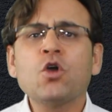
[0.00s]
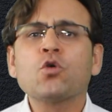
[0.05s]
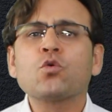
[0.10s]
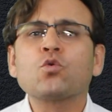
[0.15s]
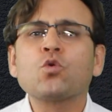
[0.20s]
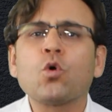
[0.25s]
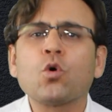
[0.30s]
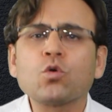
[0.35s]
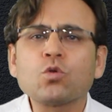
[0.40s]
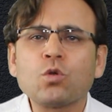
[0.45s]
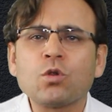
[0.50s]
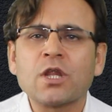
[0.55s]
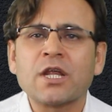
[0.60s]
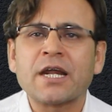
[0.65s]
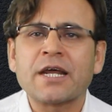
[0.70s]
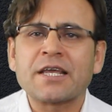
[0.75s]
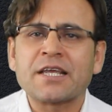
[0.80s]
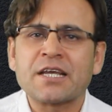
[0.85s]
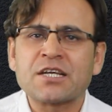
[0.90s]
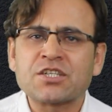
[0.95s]
yoğun
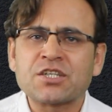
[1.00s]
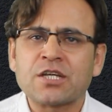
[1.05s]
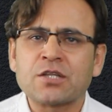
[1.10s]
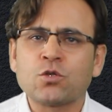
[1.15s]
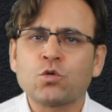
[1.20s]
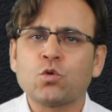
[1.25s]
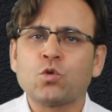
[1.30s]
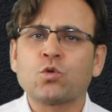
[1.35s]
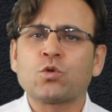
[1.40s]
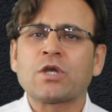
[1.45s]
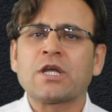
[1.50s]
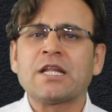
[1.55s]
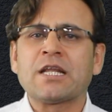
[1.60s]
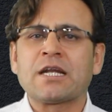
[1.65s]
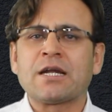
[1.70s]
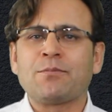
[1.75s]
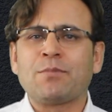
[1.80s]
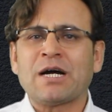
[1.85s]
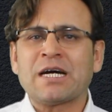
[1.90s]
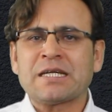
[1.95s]
olarak yaşadığı
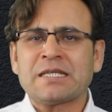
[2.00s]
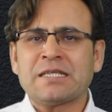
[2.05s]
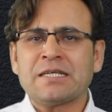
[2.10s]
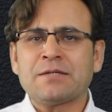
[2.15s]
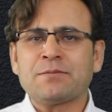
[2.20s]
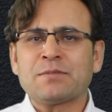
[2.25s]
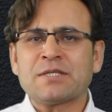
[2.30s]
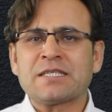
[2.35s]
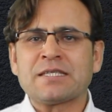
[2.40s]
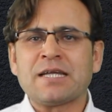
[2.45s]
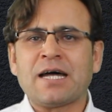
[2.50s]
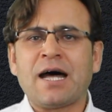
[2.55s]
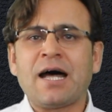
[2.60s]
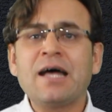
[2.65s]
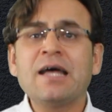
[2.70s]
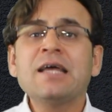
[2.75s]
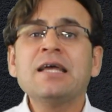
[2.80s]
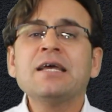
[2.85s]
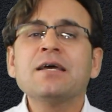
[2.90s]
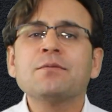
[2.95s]
ülkelere baktığımızda